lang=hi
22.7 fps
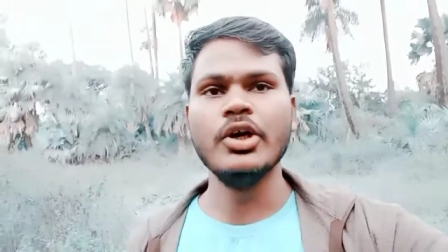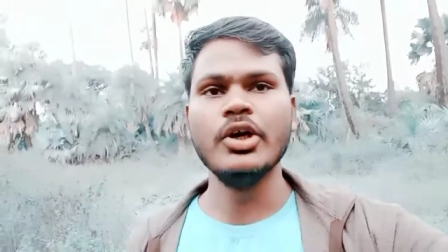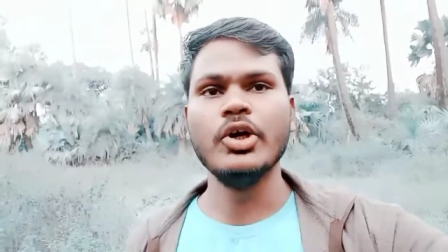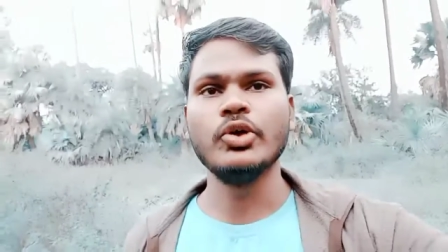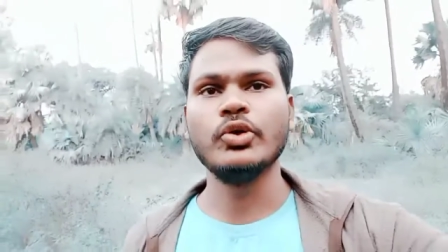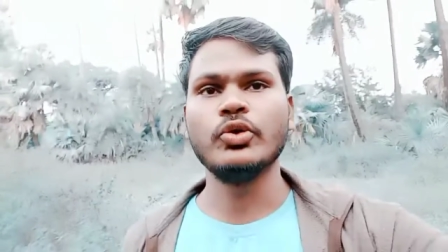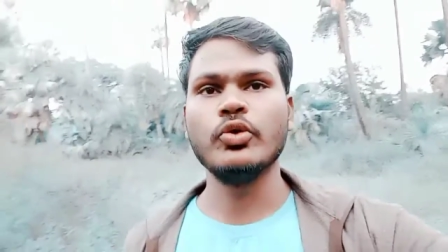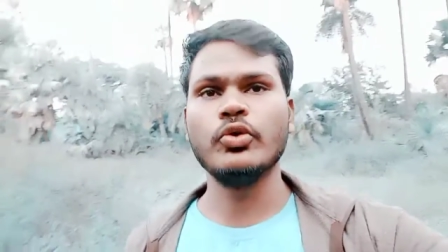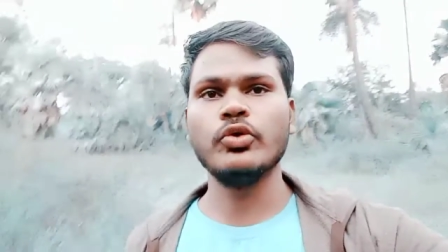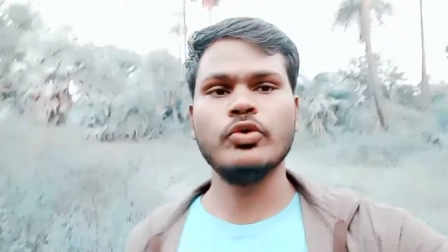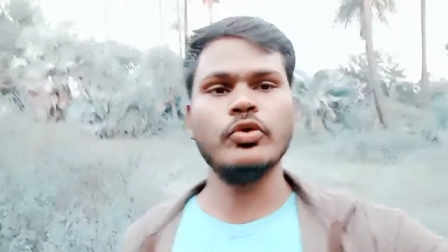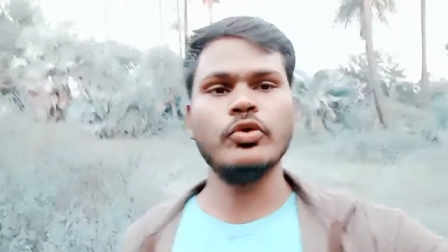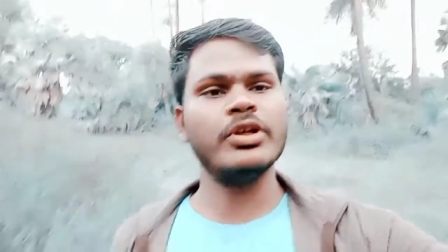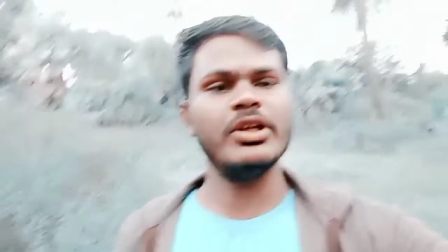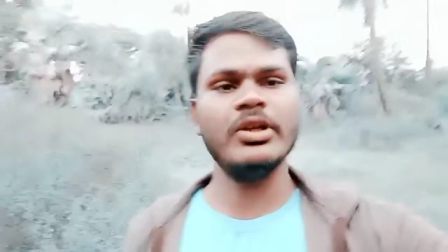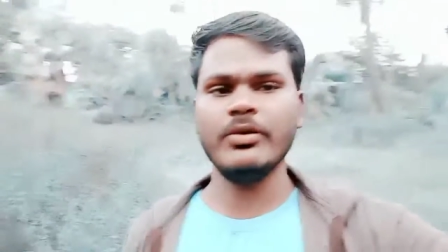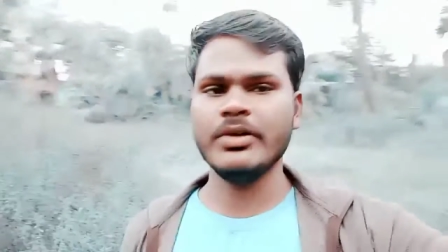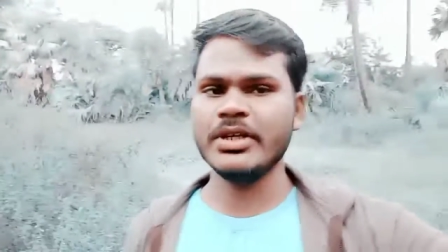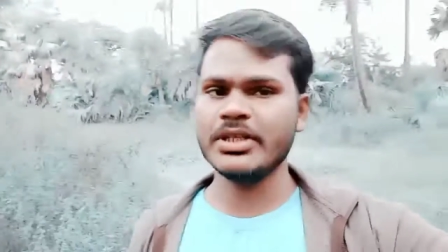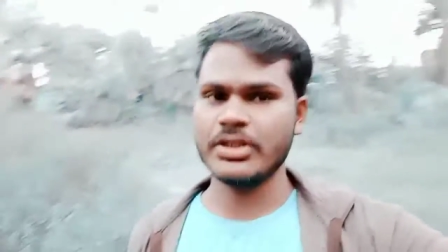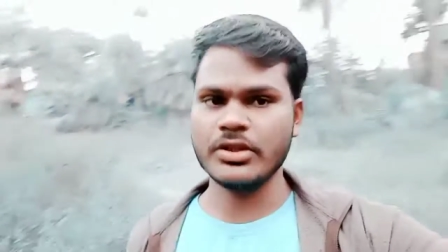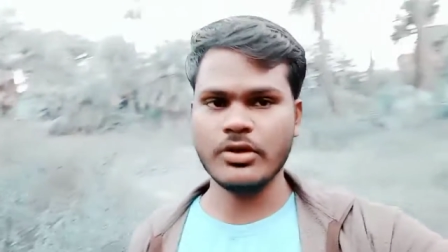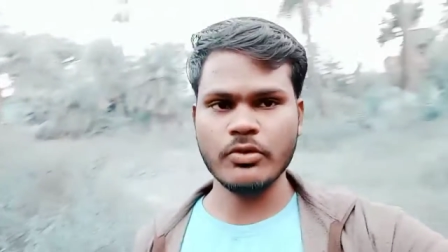तो टोटल हो
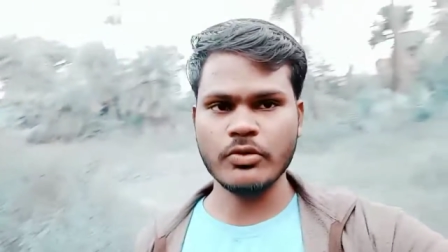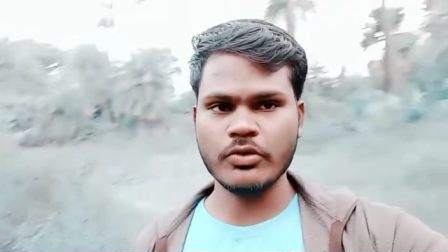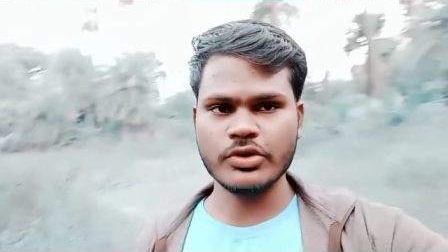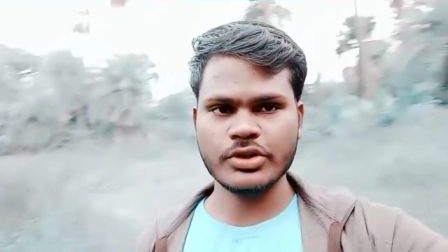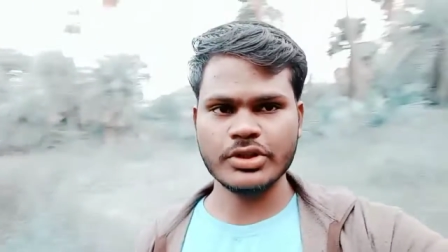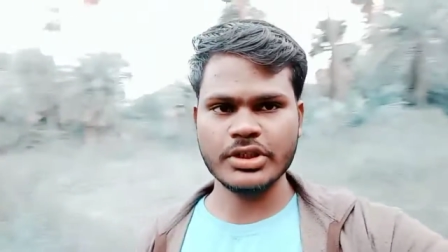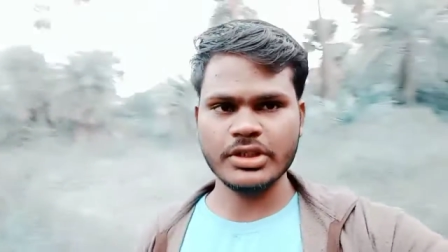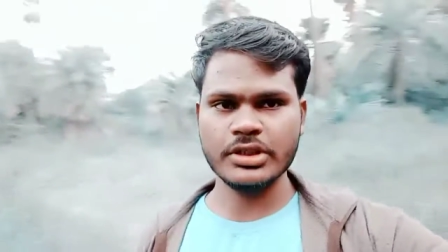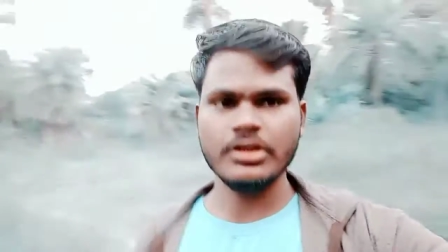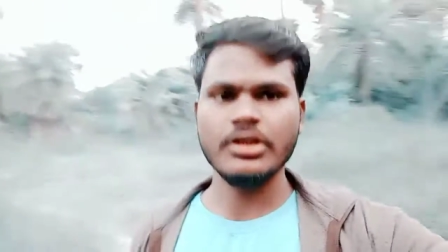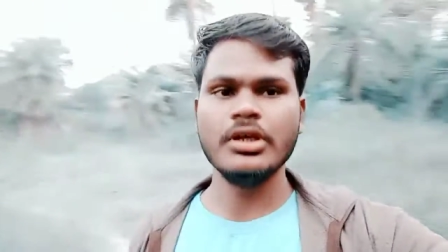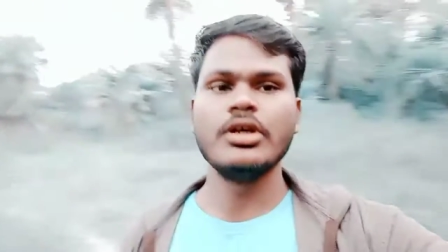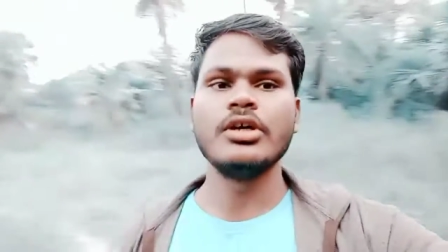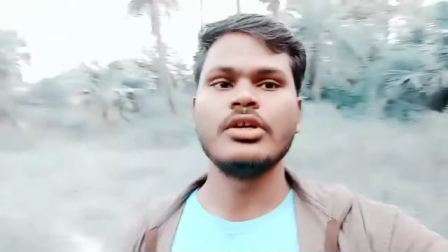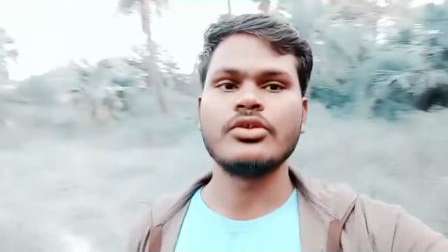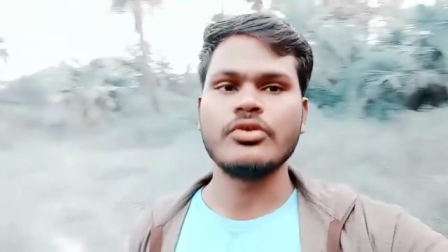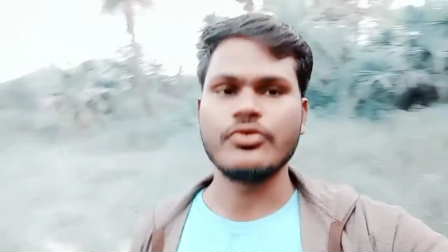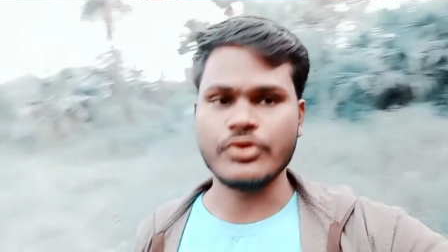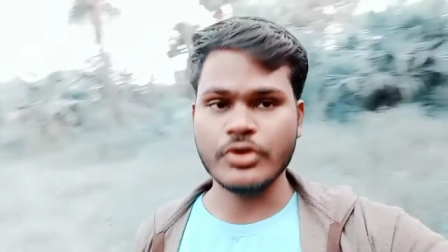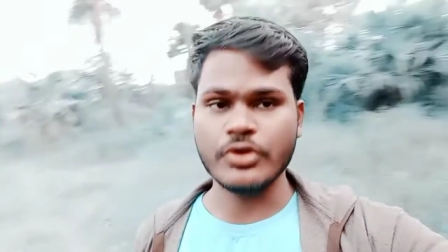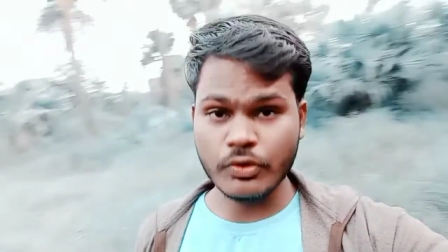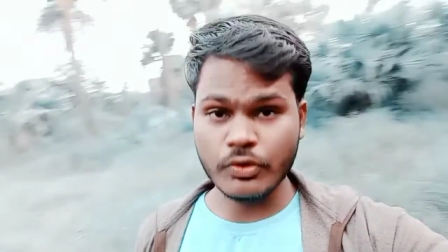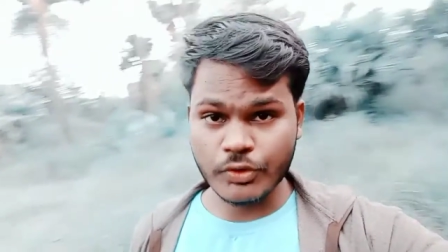गया सौ क्वेश्चन तो
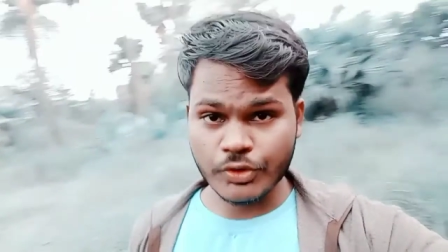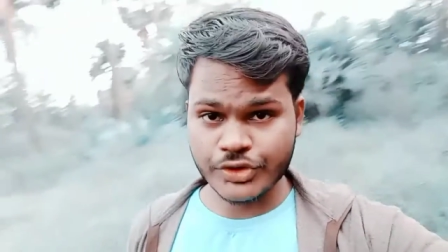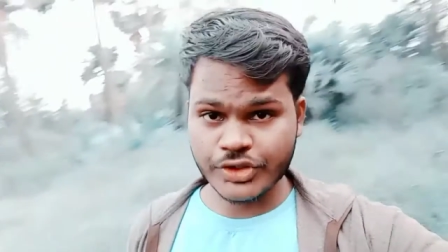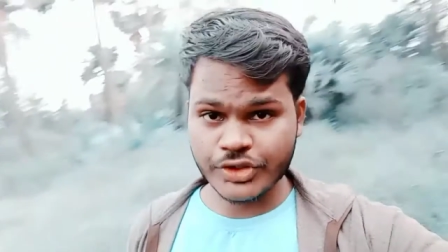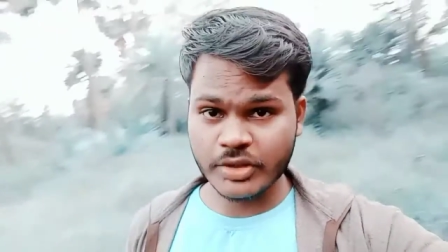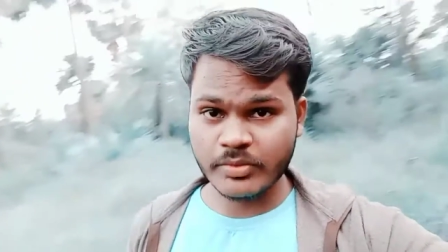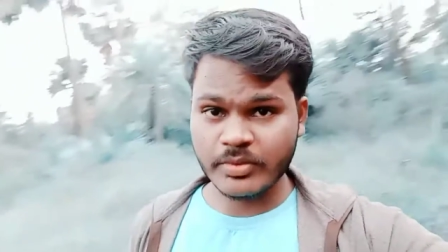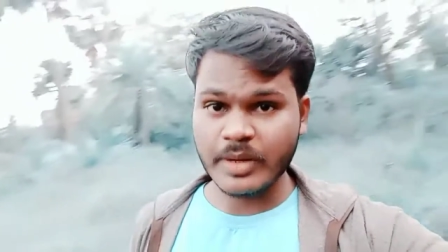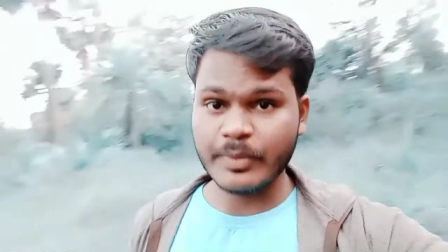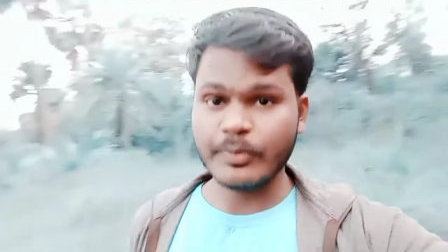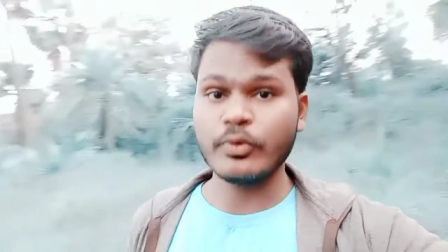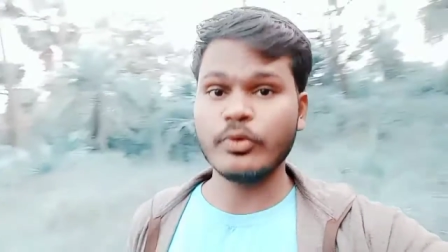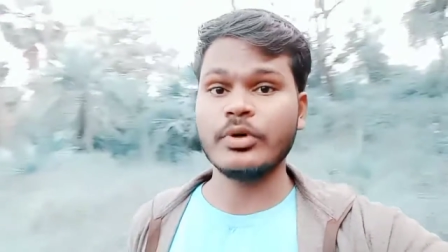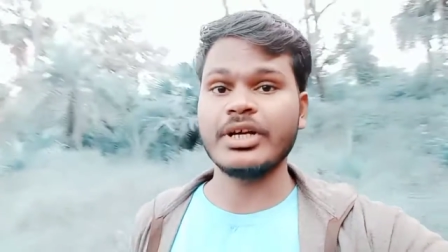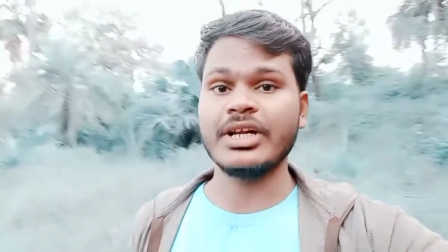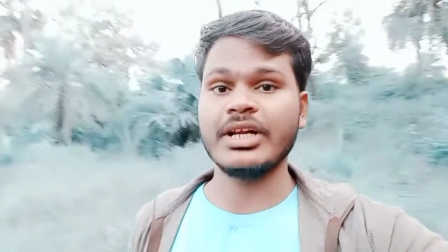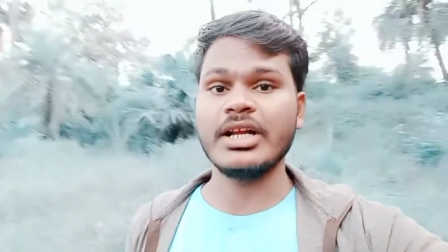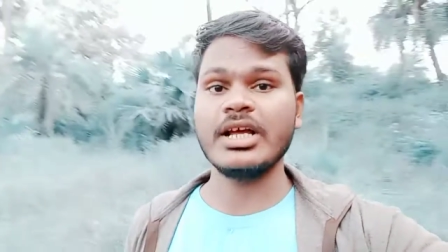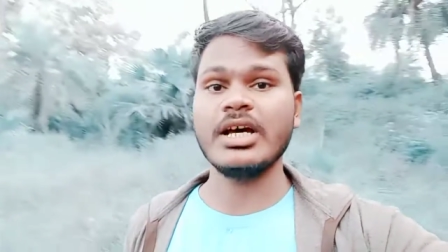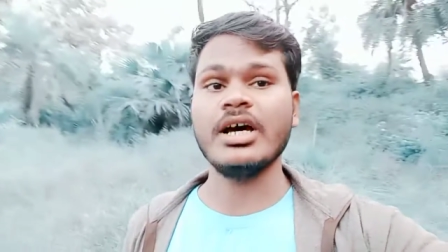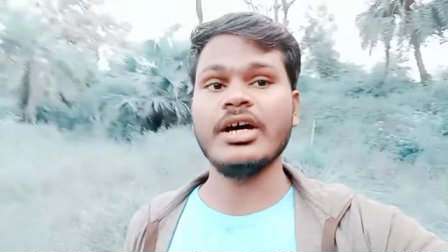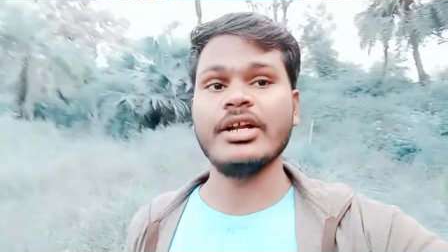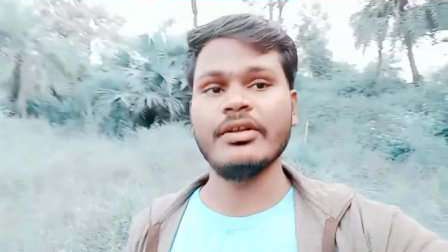सौ क्वेश्चन में आपको
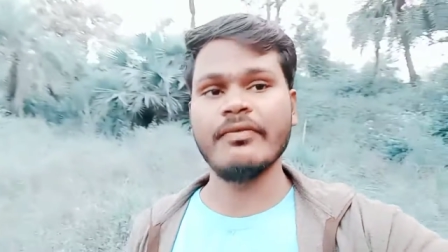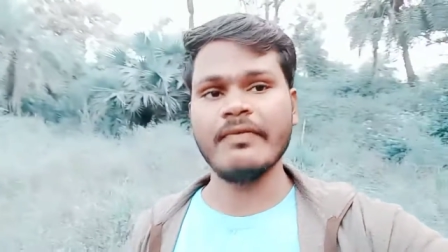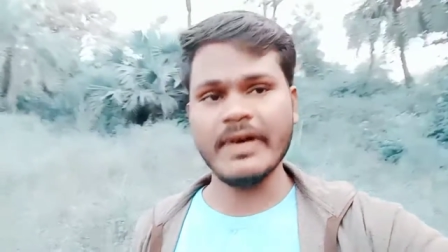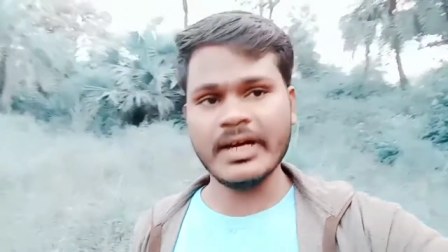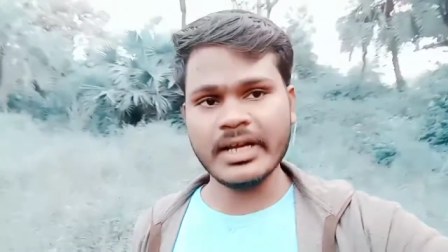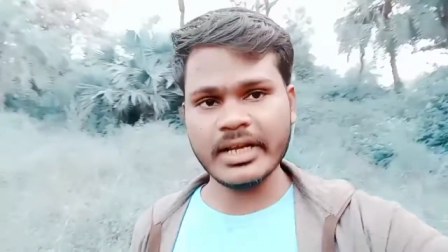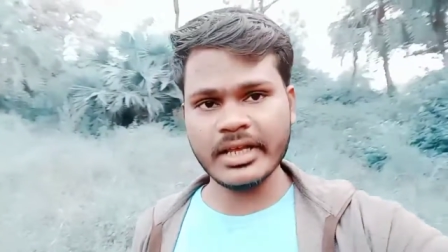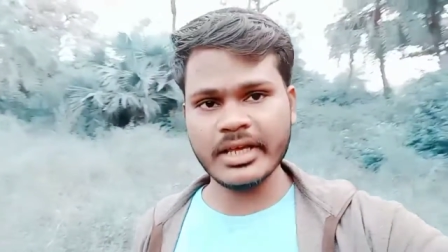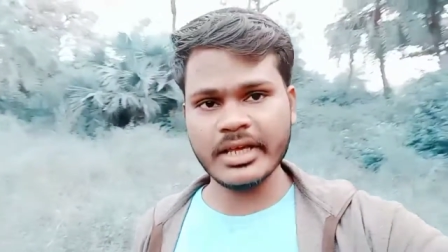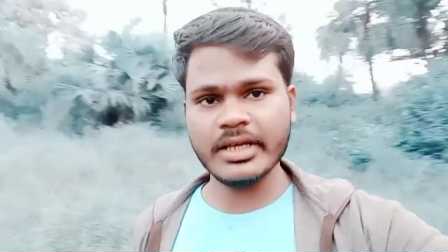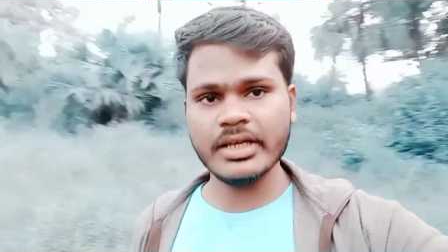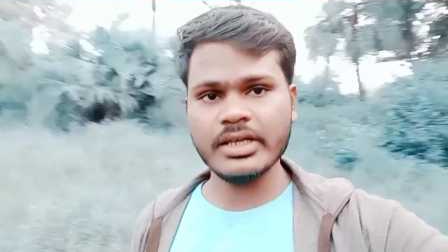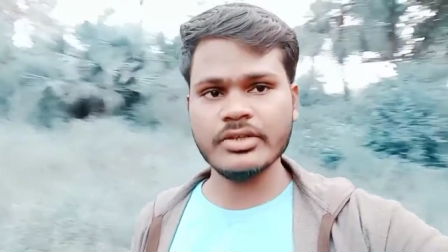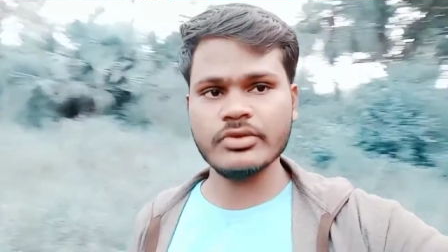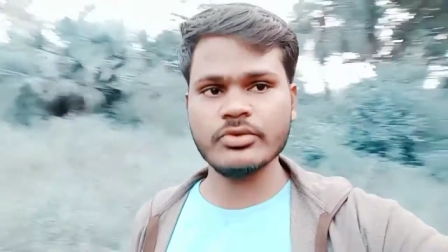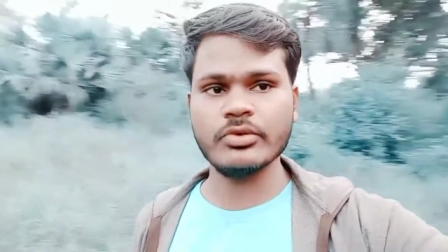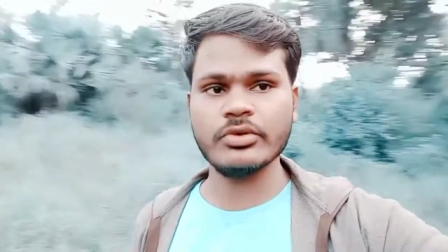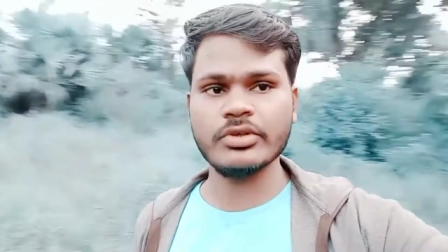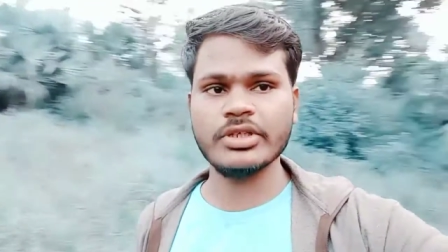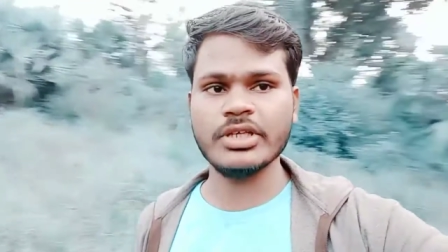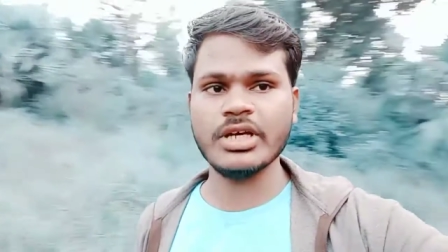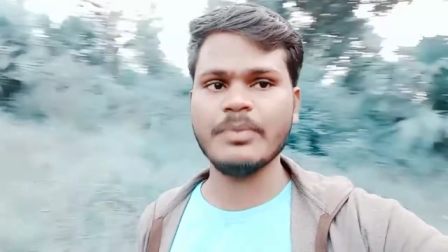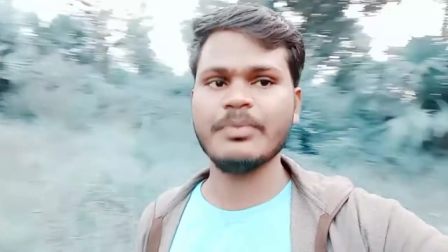करना अनिवार्य है जो
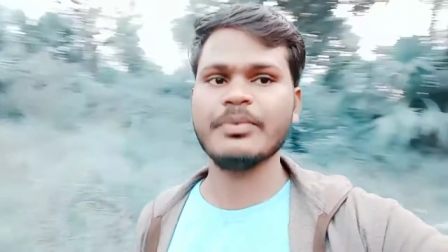कि आप